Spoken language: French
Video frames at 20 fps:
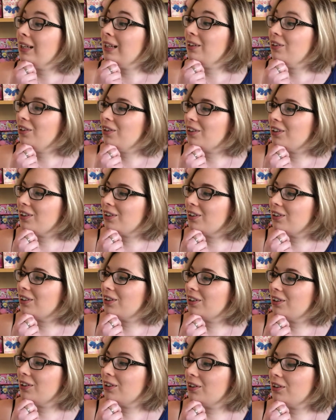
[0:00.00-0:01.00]
Alors,
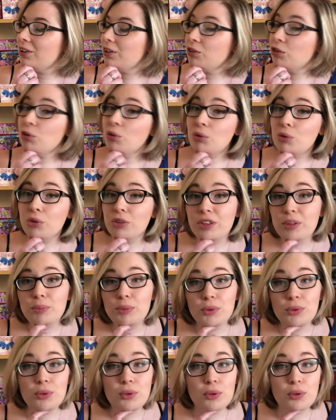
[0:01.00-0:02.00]
euh, donc au
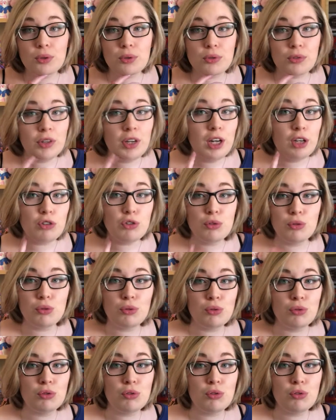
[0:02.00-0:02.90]
début, euh, voilà, je,